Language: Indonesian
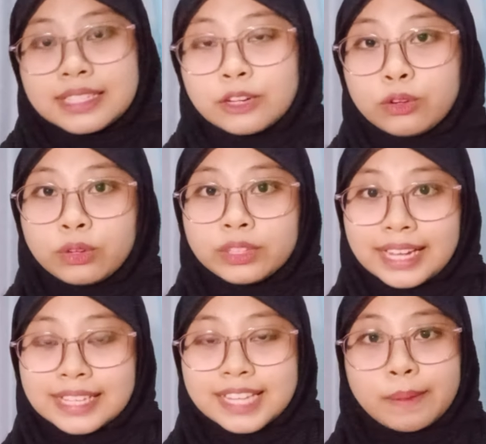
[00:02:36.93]
seluruh
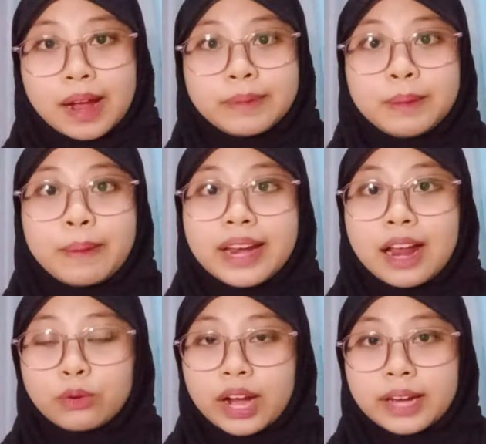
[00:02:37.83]
teks yang mengabdi
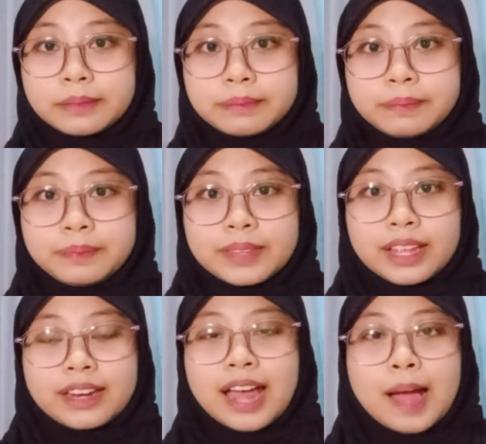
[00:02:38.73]
pada Al-Qur'an.
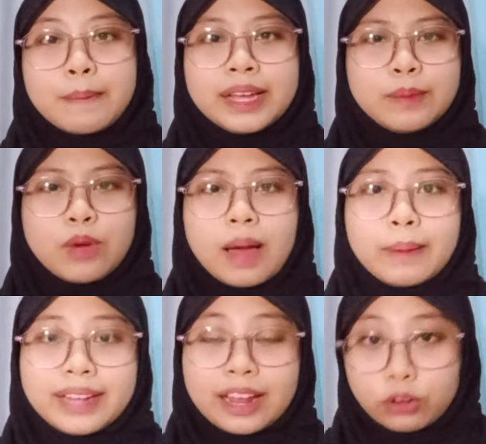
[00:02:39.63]
Nah, bagi
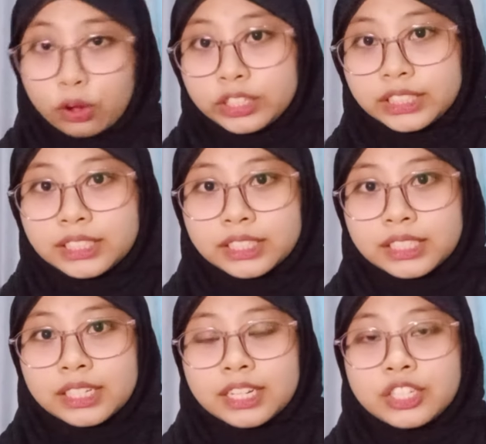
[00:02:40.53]
Muhammad Arkon,
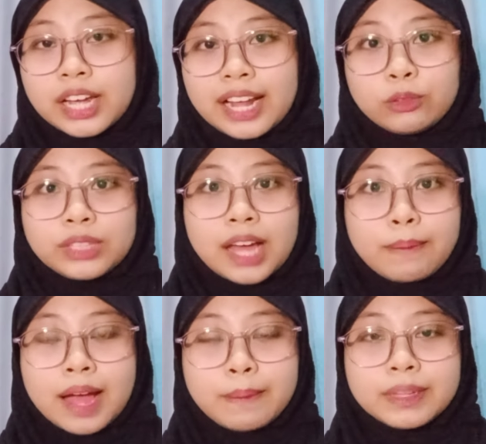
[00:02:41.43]
syarat
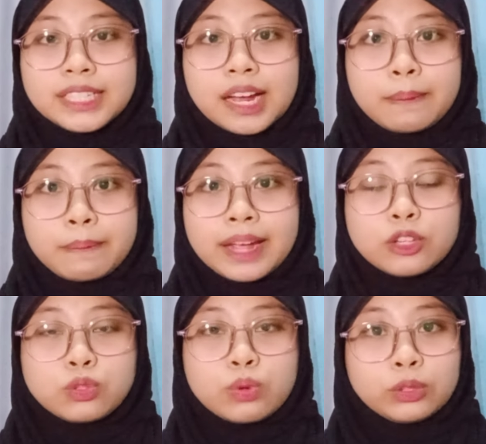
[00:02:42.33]
utama
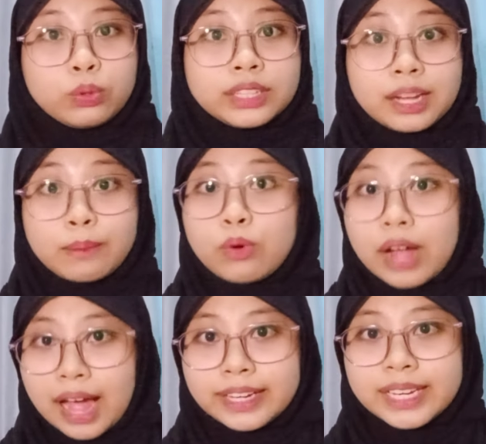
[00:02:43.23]
mencapai suatu
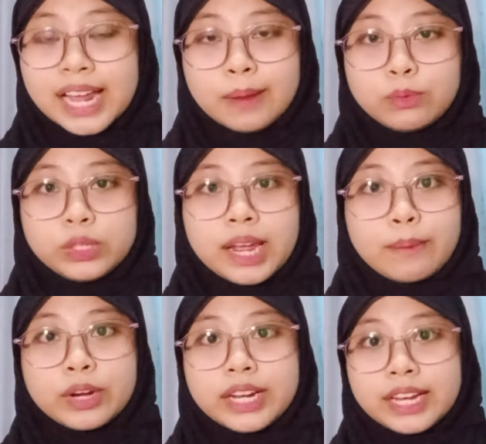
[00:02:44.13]
keterbukaan dalam dunia
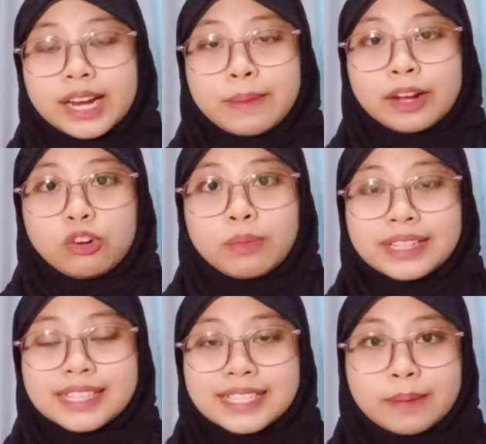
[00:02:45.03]
modern bagi
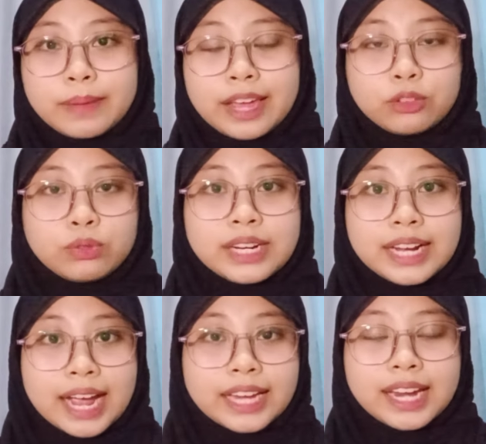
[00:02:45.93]
umat Islam yaitu
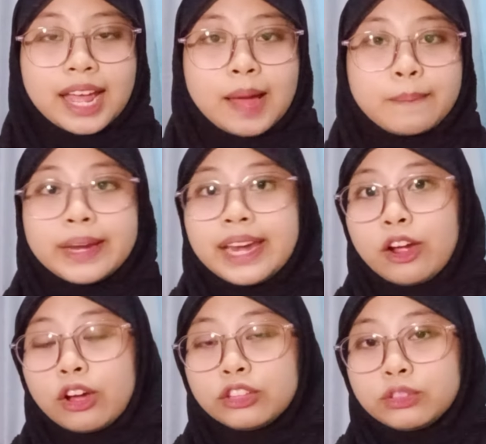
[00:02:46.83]
dengan
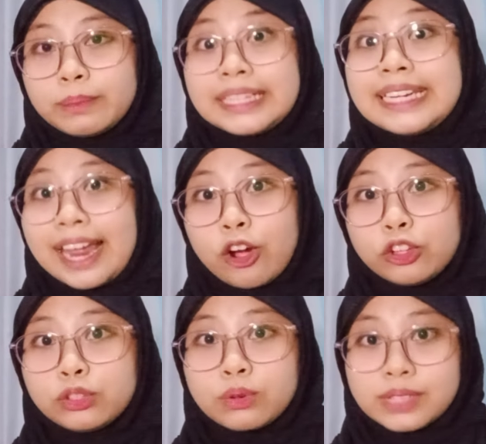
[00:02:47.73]

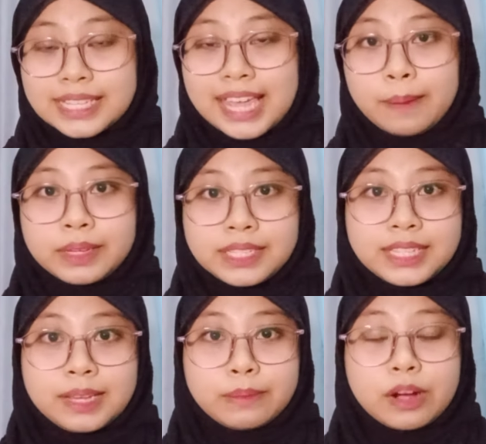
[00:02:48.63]
mendekonstruksi
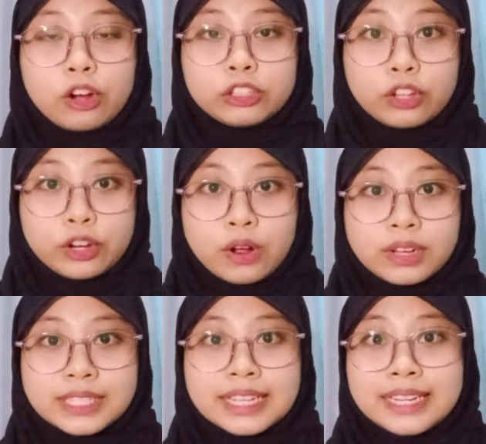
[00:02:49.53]
episteme
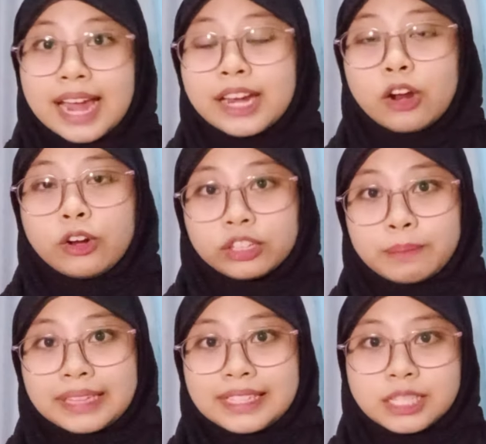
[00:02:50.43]
ortodoks dan
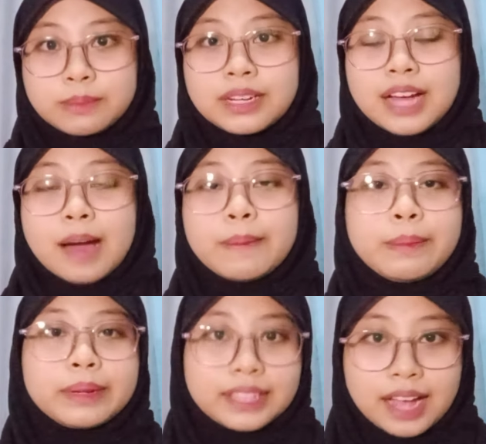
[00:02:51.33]
dogmatisme
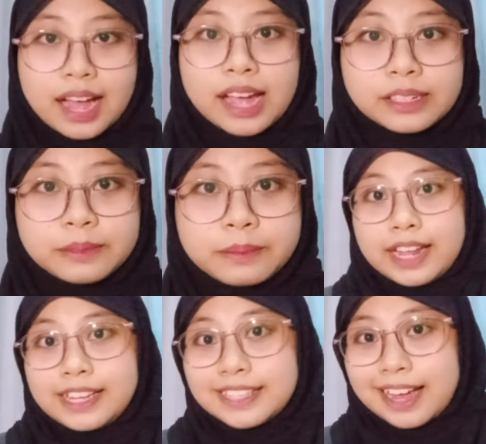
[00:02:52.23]
abad pertengahan.
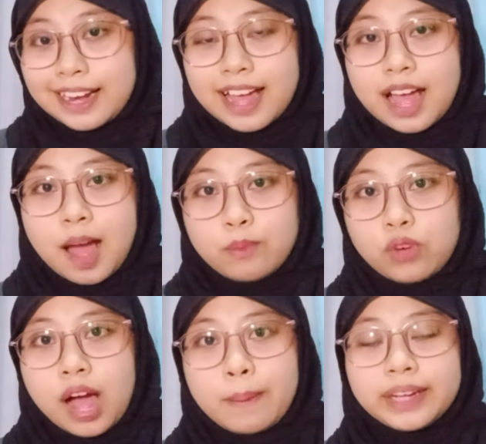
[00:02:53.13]
Dari sana,
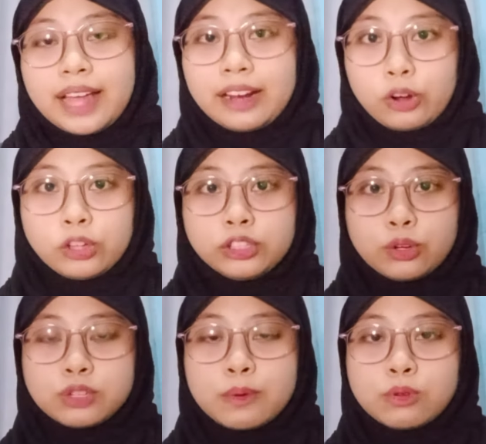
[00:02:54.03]
Muhammad Arkon
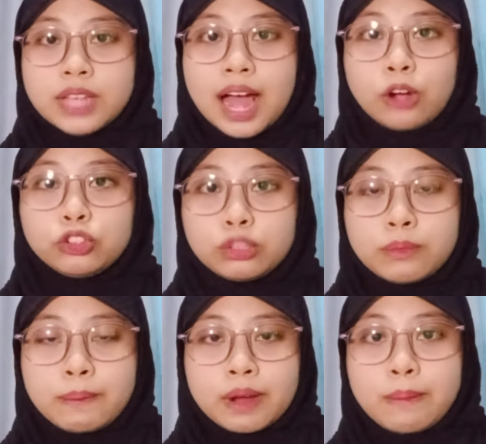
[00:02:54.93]
terus berusaha untuk
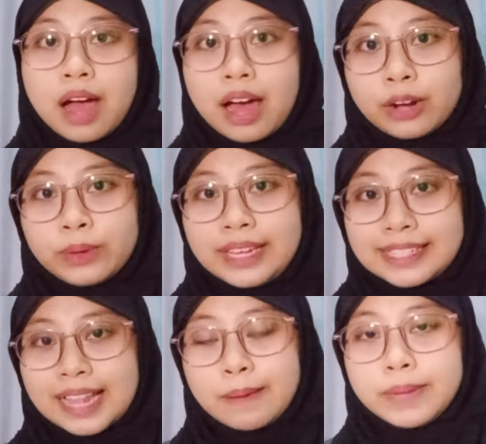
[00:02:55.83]
memperbaharui
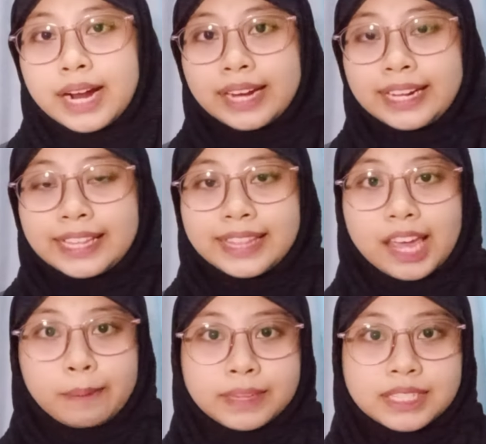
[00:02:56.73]
Islam dengan kritik
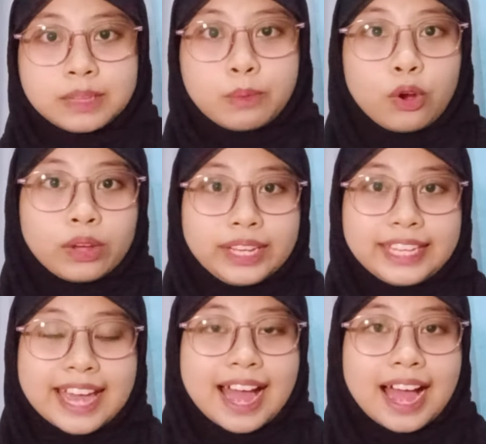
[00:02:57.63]

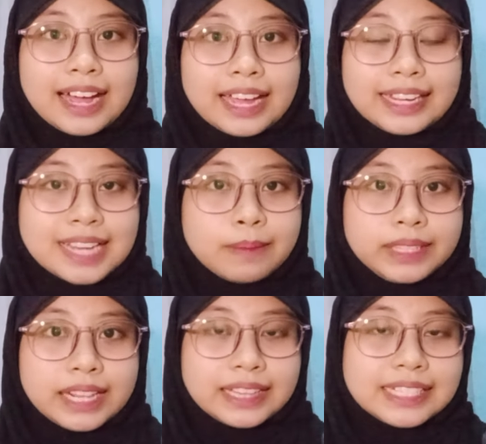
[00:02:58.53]
epistemologinya agar Islam
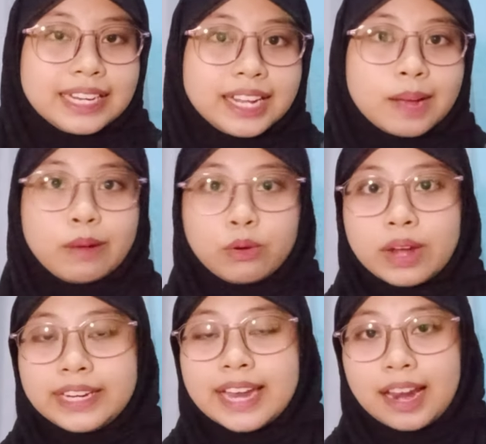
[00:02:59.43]
tidak terjadi
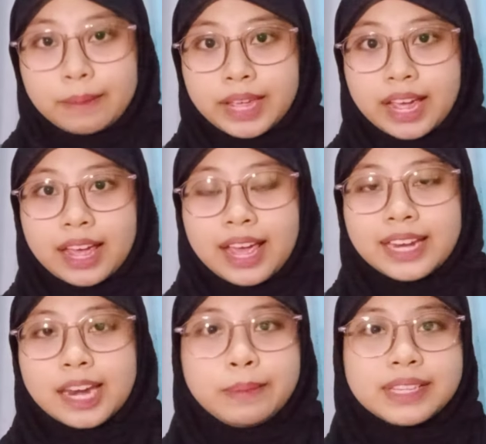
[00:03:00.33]
kebekuan di dalamnya dan